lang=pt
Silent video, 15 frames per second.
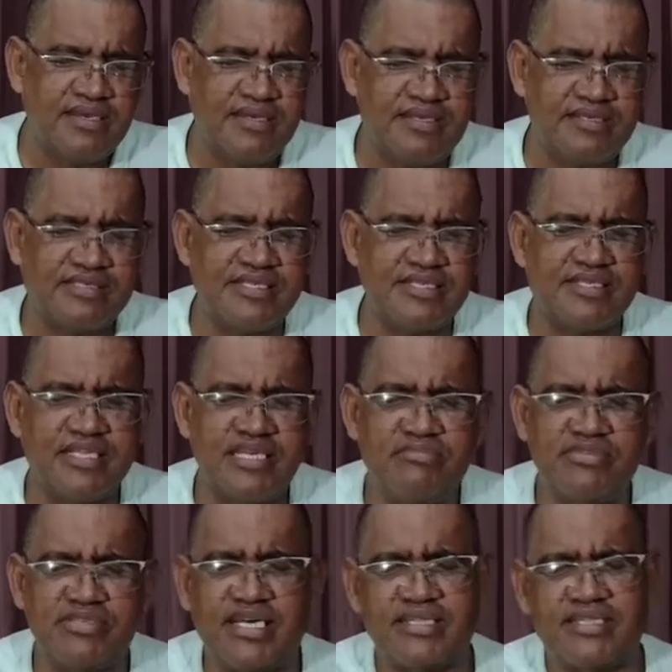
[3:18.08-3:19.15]
e
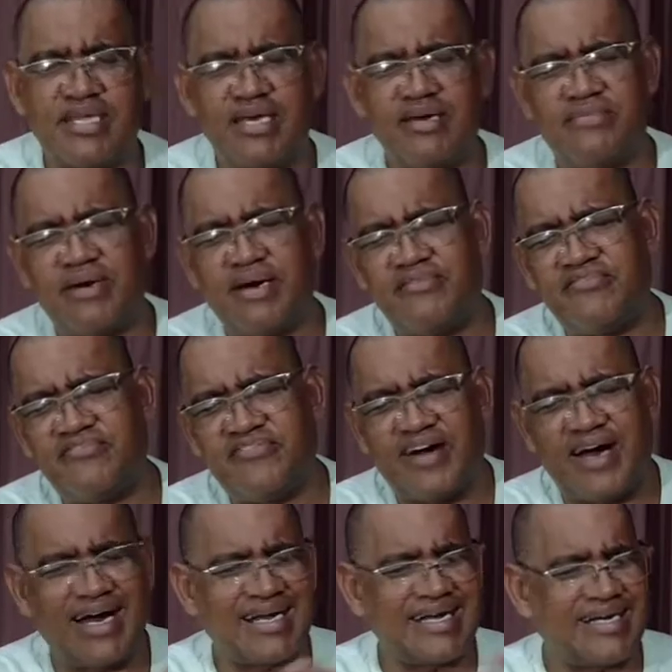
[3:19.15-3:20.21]
sentirmos até uma
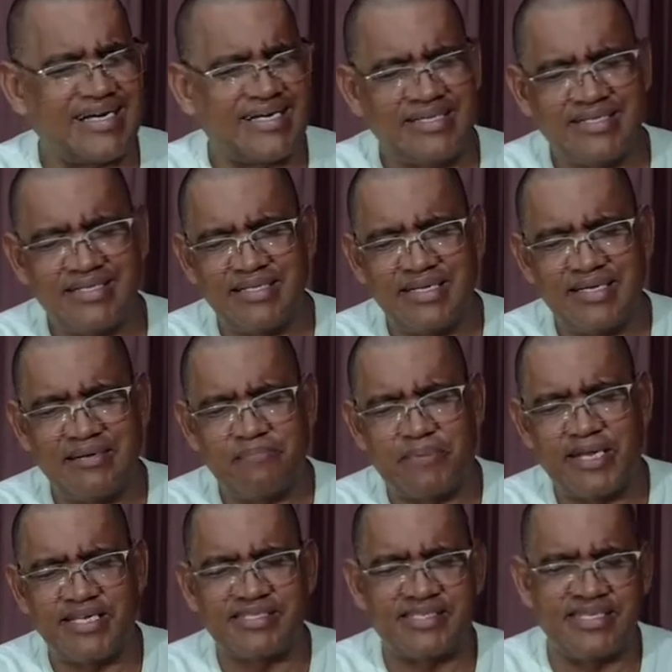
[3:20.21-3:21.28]
vaga né,
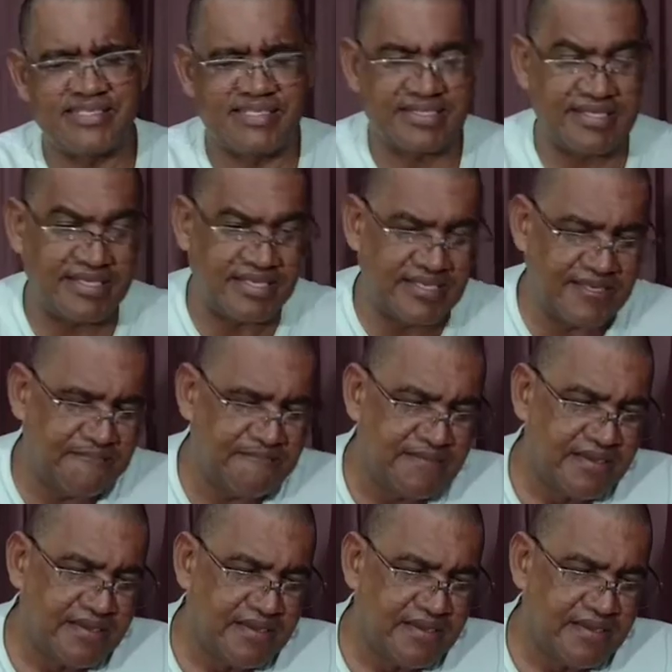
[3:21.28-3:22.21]
presença dele